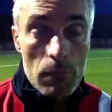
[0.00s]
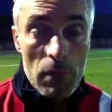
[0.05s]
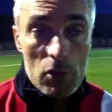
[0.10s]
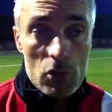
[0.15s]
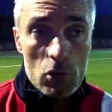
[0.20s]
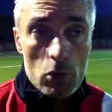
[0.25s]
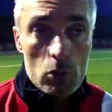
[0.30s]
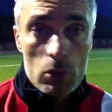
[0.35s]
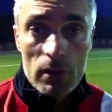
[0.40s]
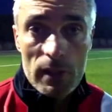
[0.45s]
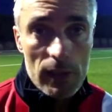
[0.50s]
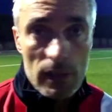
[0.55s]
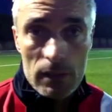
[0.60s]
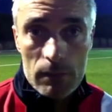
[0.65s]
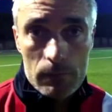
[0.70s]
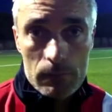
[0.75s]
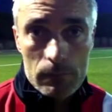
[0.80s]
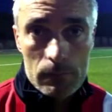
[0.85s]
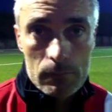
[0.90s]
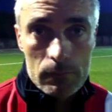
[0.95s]
Penso l'unica.
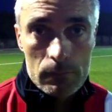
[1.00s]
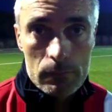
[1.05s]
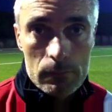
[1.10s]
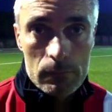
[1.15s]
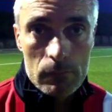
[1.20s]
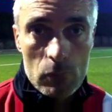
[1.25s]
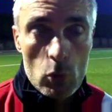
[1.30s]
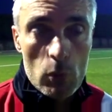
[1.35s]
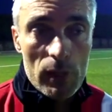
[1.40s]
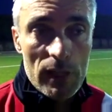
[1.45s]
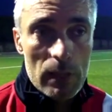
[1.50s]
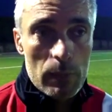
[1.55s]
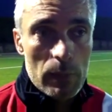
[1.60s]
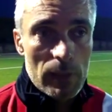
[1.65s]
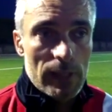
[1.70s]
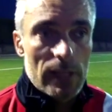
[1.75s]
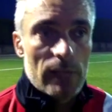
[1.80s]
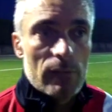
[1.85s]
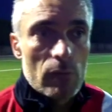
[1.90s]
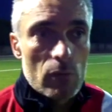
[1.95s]
L'unica
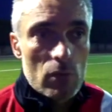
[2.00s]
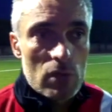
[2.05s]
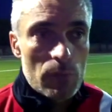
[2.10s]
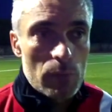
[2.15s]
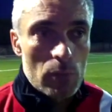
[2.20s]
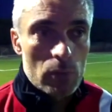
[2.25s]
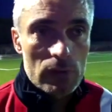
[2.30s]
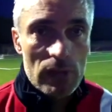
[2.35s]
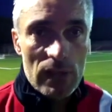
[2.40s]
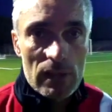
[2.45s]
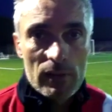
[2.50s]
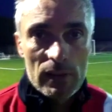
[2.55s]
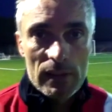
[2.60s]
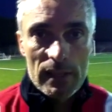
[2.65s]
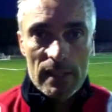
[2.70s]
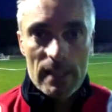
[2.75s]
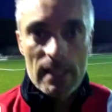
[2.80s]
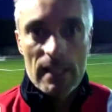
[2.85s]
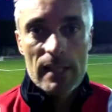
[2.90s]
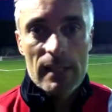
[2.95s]
perché avevo già pronta la
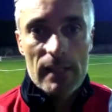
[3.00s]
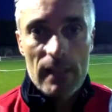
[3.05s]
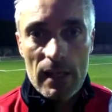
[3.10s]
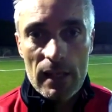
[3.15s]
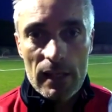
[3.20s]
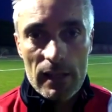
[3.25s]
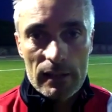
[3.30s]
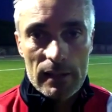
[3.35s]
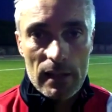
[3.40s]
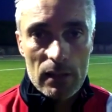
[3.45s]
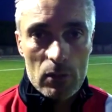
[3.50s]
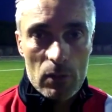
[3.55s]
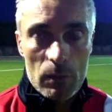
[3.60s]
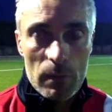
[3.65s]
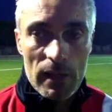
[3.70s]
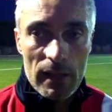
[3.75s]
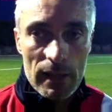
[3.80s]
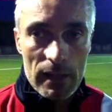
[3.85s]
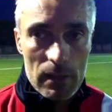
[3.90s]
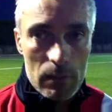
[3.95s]
valigia e sarei rientrato a
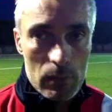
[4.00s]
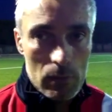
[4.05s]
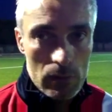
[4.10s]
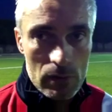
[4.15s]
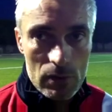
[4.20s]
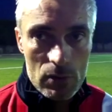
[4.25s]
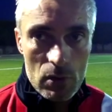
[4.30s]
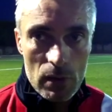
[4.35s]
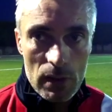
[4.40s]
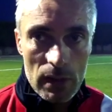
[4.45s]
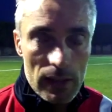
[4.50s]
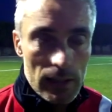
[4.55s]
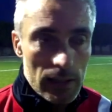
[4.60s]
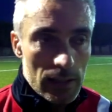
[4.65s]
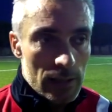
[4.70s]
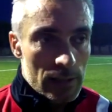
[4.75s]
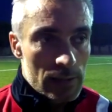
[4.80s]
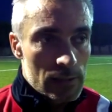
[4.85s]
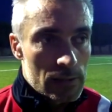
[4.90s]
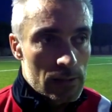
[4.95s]
Bergamo a
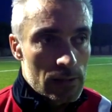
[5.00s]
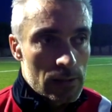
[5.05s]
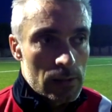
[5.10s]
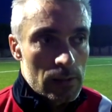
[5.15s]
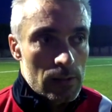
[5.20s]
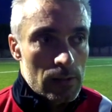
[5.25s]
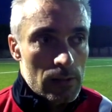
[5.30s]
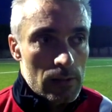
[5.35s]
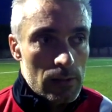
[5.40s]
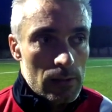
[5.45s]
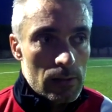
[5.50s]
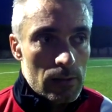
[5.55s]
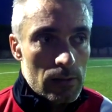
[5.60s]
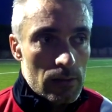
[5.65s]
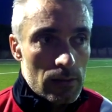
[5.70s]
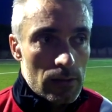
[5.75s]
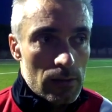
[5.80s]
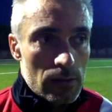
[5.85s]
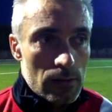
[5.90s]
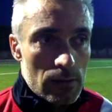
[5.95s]
giocare
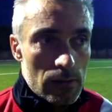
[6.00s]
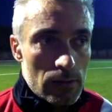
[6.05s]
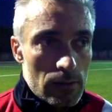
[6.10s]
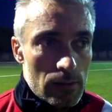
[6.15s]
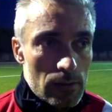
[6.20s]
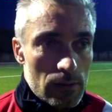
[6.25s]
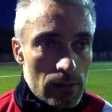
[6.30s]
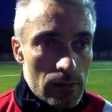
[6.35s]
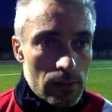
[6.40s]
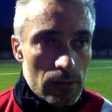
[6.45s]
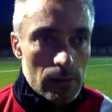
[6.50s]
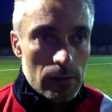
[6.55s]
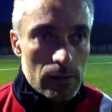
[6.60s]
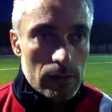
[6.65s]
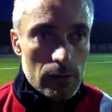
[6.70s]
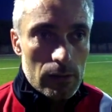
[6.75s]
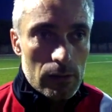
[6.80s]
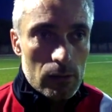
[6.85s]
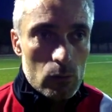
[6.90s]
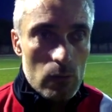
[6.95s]

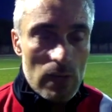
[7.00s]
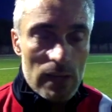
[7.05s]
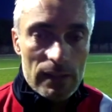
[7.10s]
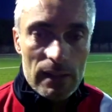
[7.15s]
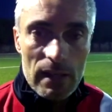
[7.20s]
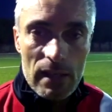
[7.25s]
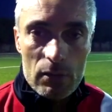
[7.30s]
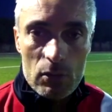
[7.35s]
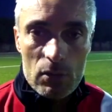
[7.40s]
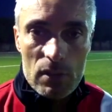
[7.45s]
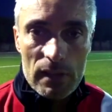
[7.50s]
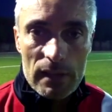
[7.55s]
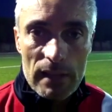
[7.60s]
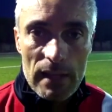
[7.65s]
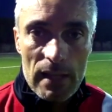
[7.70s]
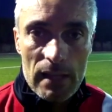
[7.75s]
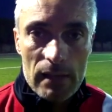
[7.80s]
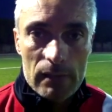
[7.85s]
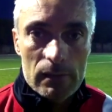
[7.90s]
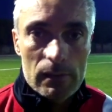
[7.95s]
eh, in un'altra
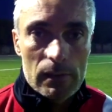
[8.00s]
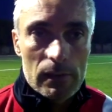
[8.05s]
società.